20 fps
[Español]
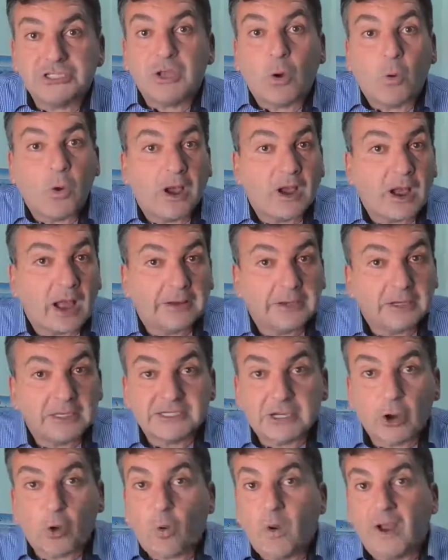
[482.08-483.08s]
juegan,
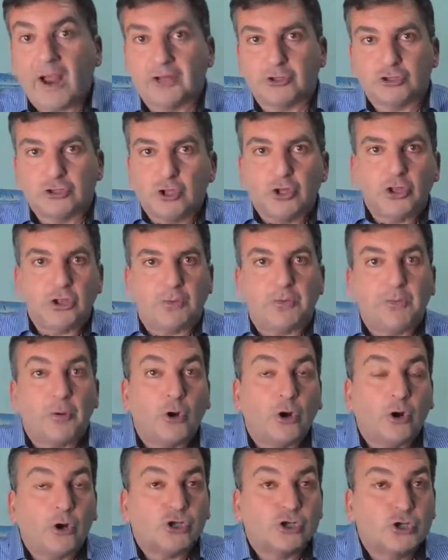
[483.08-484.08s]
se lo juegan todo
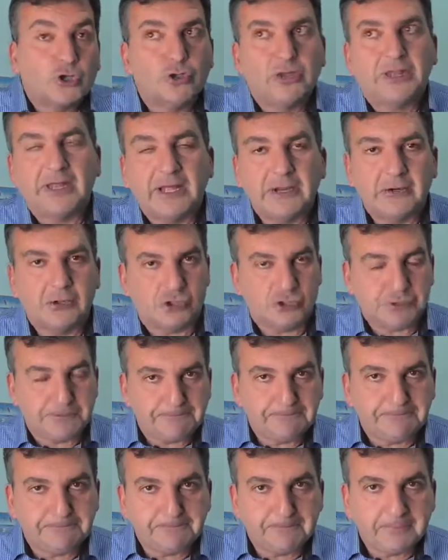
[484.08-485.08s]
por los ciudadanos.
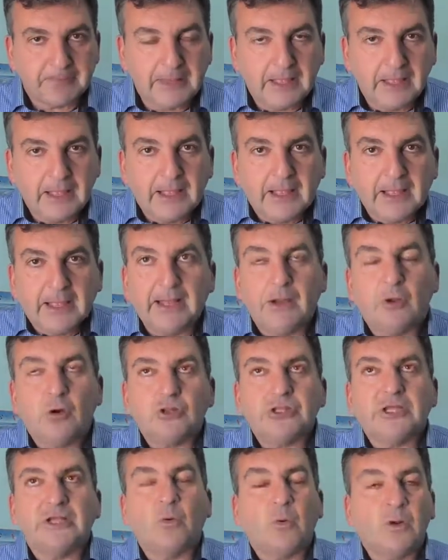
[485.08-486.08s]
Y
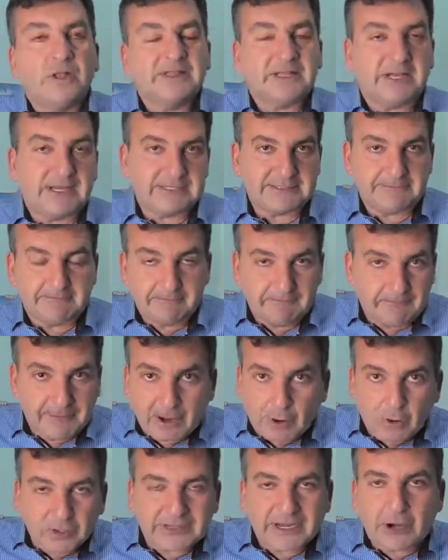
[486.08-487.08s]
luego te encuentras, me
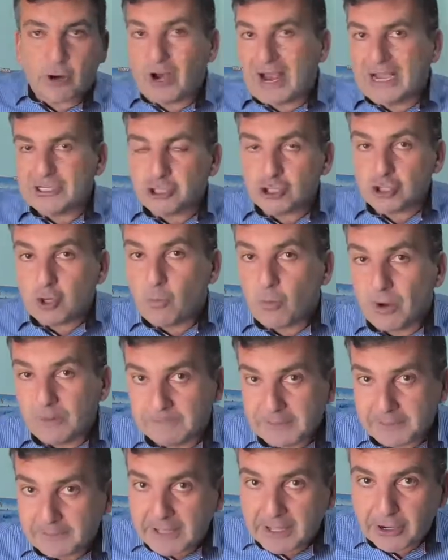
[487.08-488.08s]
he encontrado casos como
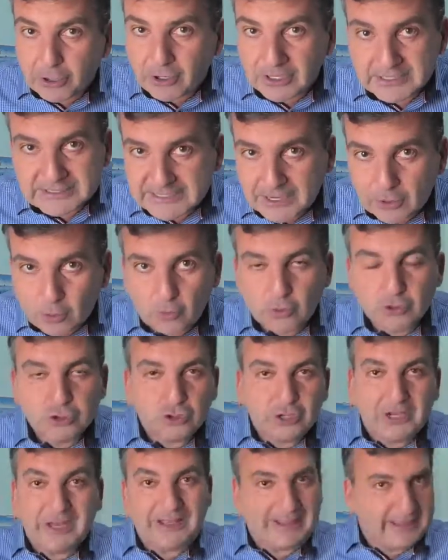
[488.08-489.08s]
el primero, el
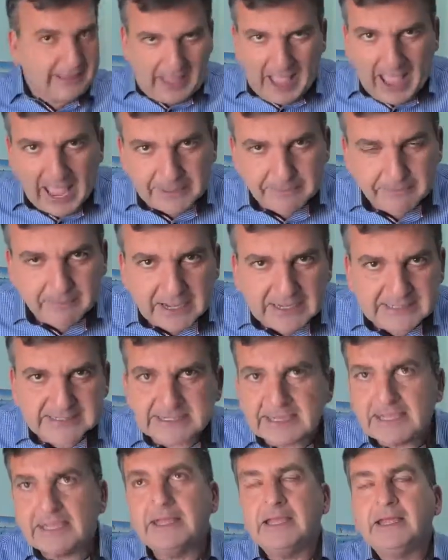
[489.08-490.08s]
segundo, hay
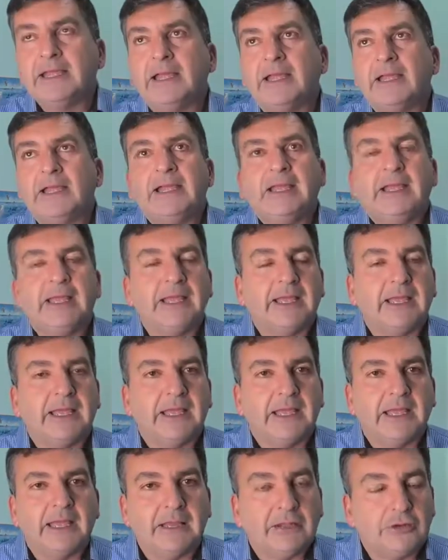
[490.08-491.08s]
más, ¿eh?
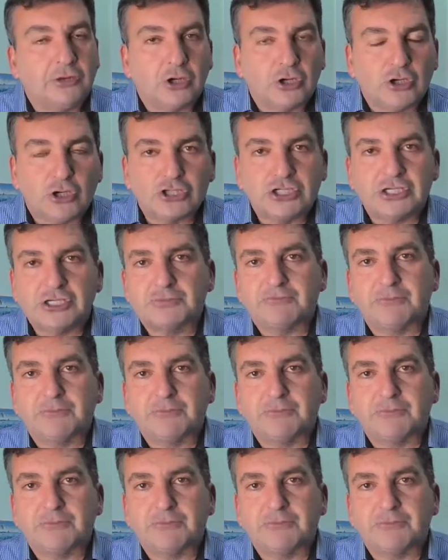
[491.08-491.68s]
eh no, no